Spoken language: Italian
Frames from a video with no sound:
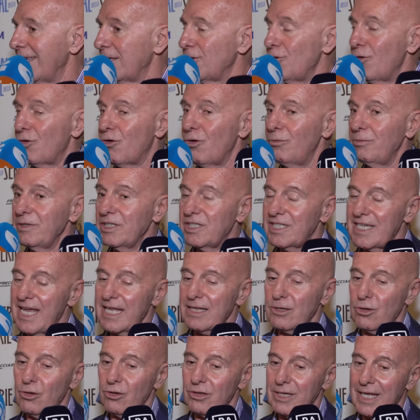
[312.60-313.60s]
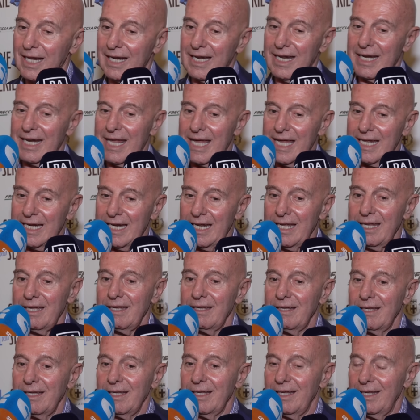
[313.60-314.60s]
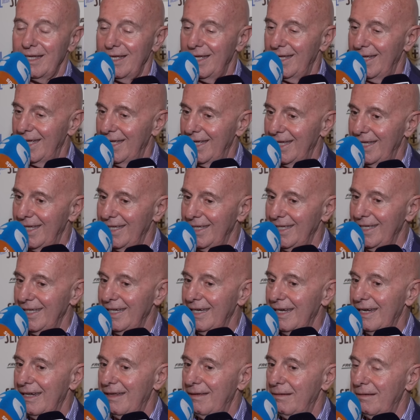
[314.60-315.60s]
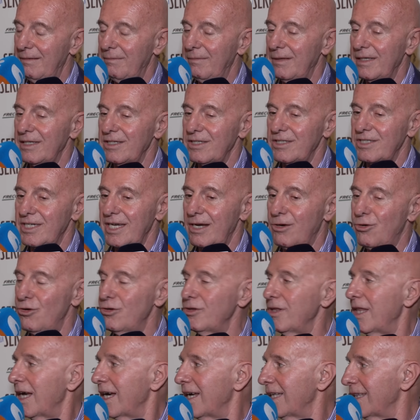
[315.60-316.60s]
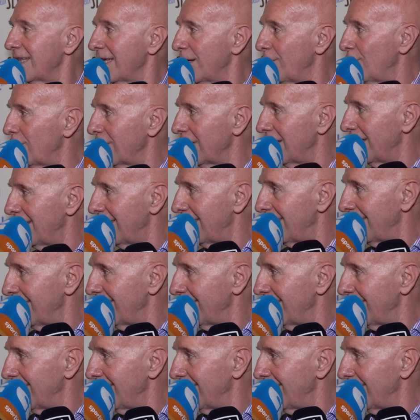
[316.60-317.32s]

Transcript: Io ho cominciato ad allenare eh, in seconda categoria.